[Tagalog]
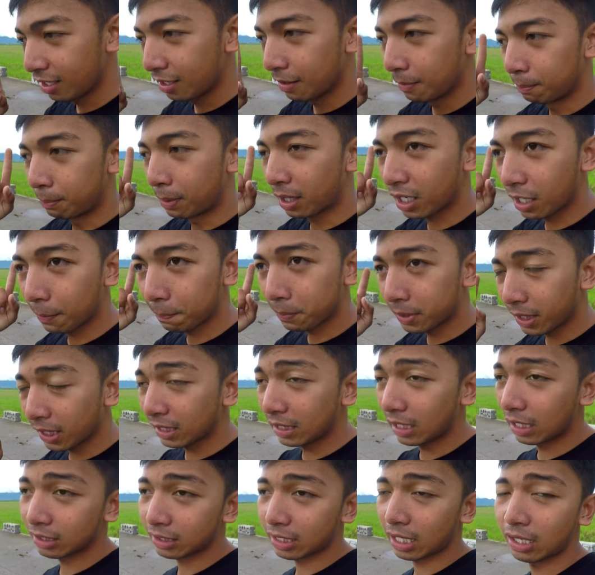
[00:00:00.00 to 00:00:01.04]
Mag-upgrade
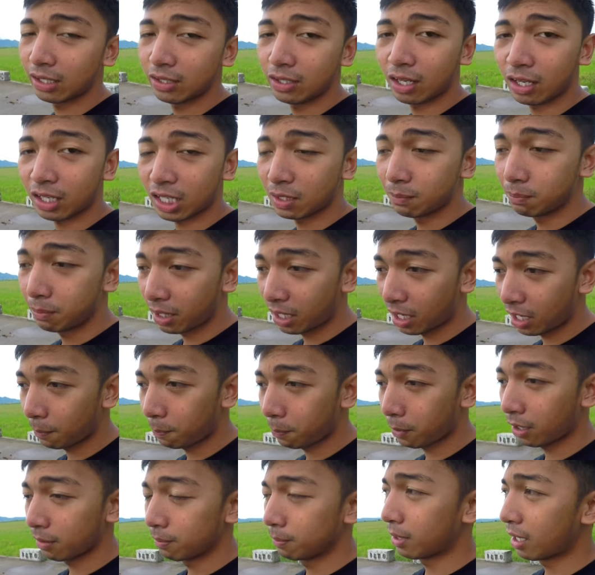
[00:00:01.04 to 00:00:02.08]
lang tayo ng carb mga
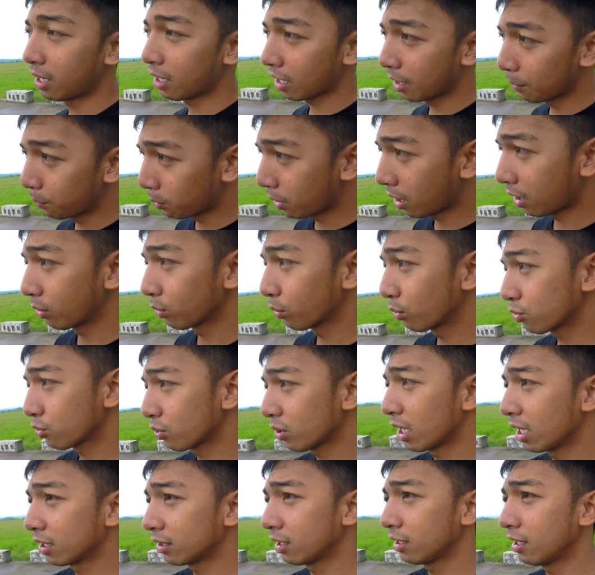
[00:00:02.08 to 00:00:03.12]
kapwa, mga kapwa kung gusto
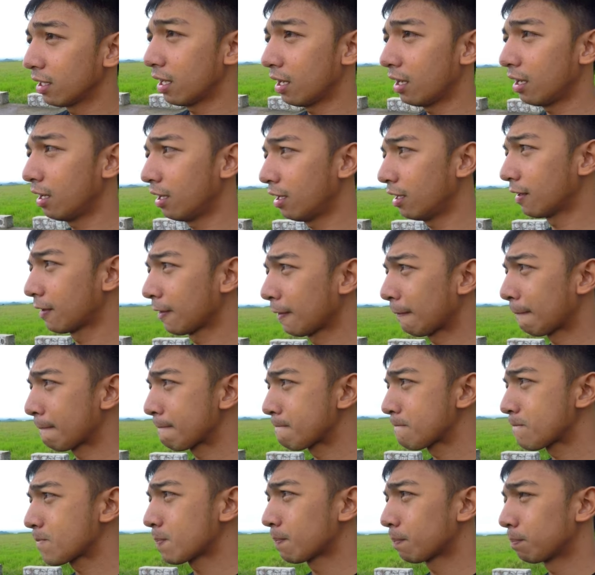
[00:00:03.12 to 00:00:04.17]
natin na
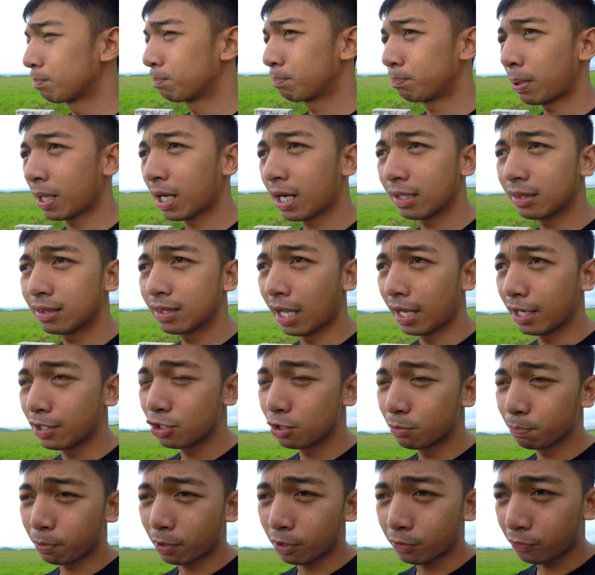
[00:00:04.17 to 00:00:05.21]
pagandahin
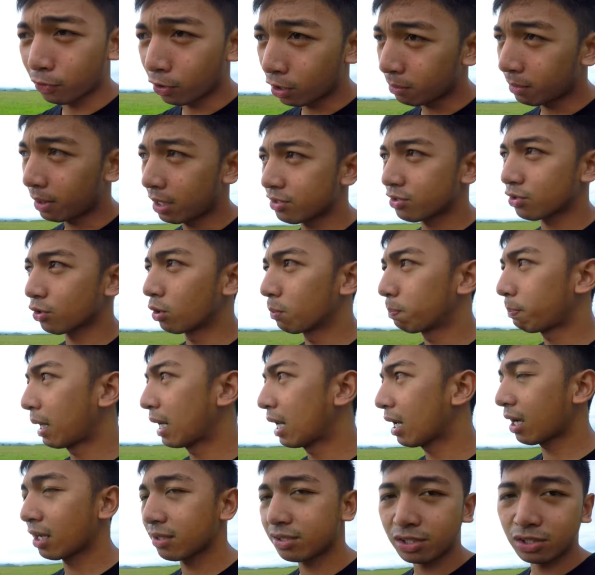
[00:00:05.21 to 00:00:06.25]
yung performance or
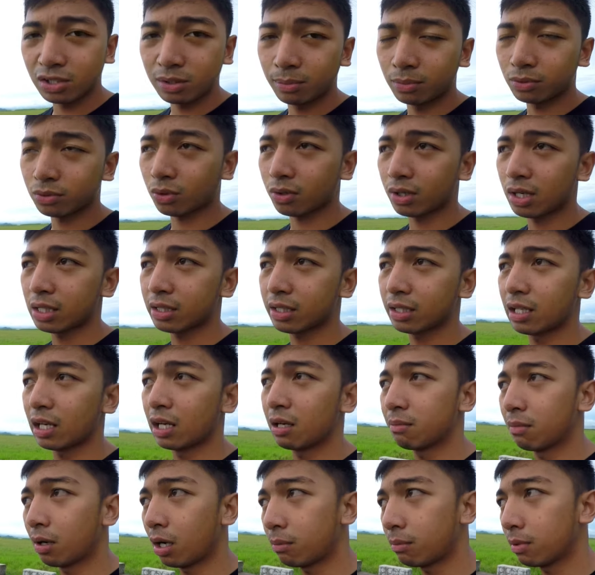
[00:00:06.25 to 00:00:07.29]
palakasin yung motor natin
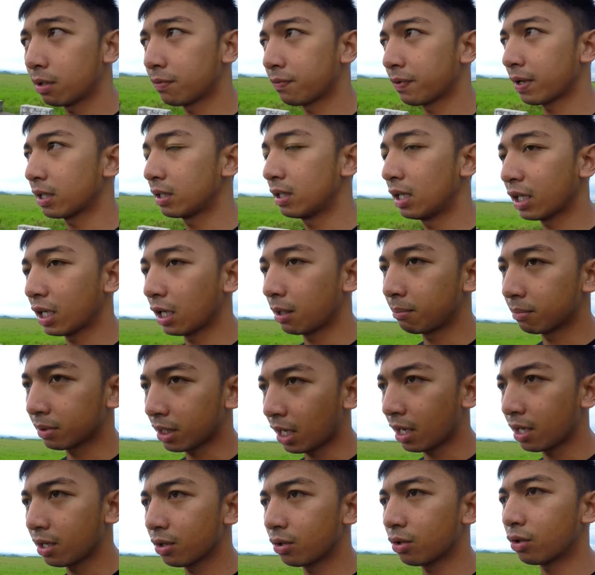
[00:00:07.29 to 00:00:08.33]
halimbawa may friendly game
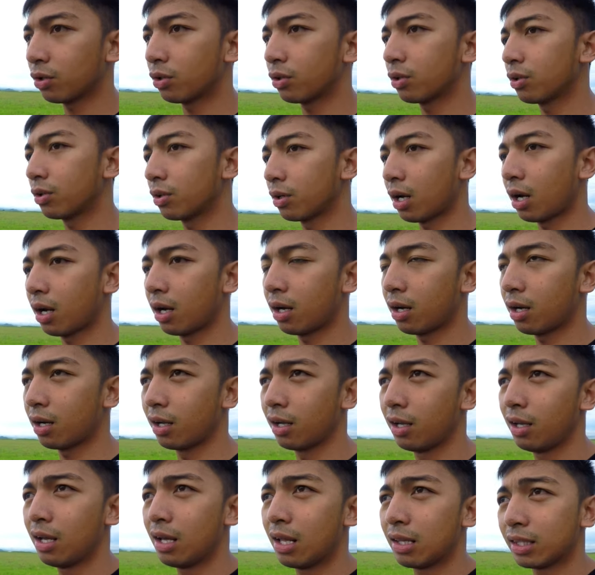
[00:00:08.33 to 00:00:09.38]
tayo or uh,
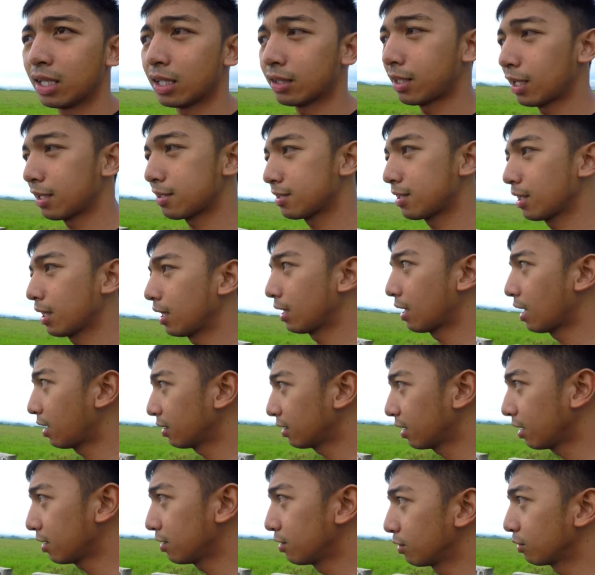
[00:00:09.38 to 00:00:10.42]
tetestingin
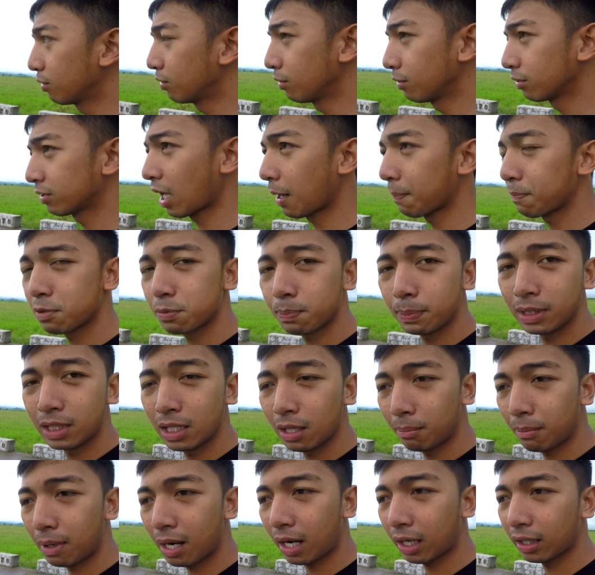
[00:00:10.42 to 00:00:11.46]
natin yung top speed
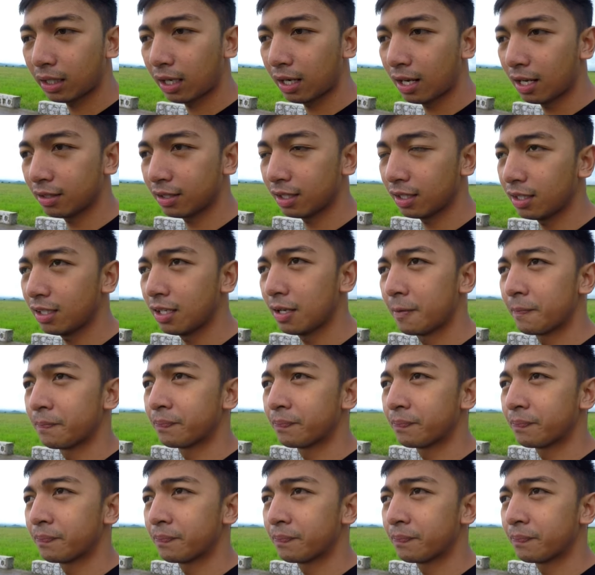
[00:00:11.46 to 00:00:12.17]
ng makina natin